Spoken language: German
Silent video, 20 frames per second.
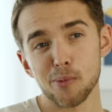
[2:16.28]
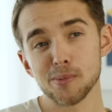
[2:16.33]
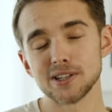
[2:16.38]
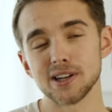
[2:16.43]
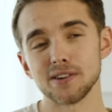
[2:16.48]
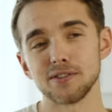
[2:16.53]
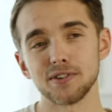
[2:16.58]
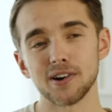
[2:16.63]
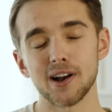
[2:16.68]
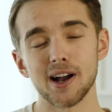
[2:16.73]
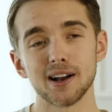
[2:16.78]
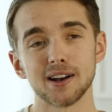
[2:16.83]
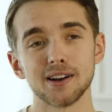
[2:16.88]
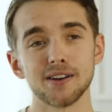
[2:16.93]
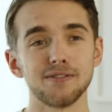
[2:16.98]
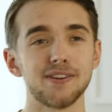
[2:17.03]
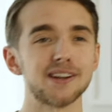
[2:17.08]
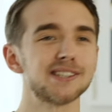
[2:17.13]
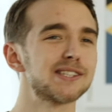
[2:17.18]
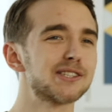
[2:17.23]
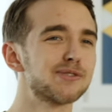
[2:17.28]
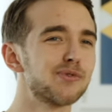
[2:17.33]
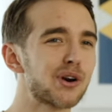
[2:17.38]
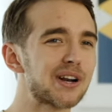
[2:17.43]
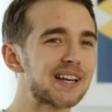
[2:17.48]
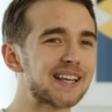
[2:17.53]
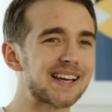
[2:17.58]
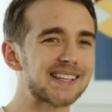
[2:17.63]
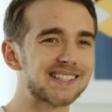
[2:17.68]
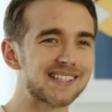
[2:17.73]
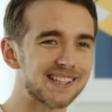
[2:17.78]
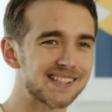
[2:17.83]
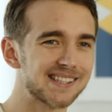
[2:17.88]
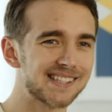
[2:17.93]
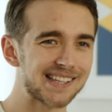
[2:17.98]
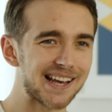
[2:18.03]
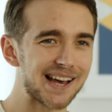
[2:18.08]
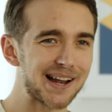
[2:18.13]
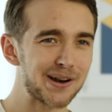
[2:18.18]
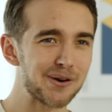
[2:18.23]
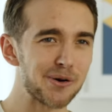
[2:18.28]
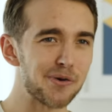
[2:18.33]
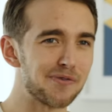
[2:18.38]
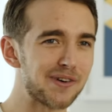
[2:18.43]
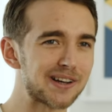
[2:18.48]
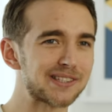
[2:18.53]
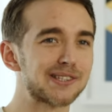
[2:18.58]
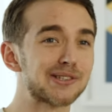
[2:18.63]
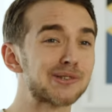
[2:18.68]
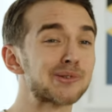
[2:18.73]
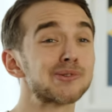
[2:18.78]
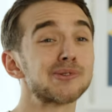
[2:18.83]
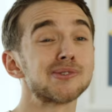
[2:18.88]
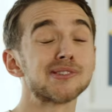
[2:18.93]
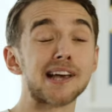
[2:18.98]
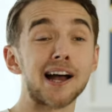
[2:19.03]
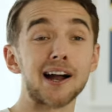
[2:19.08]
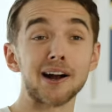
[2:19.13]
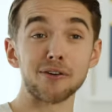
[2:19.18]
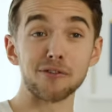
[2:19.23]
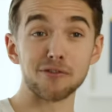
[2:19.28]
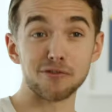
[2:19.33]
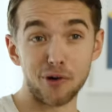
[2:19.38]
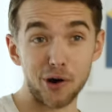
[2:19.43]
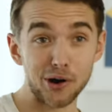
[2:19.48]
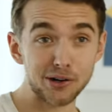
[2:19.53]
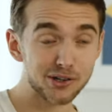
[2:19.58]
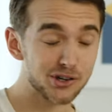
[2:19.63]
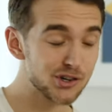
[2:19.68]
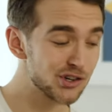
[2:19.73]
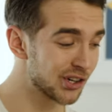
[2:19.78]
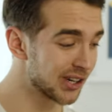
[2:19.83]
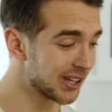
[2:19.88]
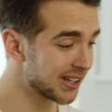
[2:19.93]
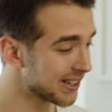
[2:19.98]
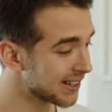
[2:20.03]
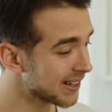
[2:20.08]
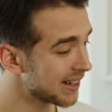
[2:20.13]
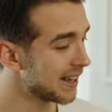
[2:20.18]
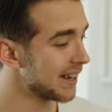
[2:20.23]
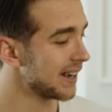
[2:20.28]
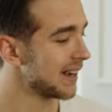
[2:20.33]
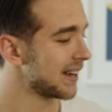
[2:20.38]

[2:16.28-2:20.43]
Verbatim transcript: auch mit der Frage, was ist wirklich essentiell und was ist sozusagen fortgeschritten.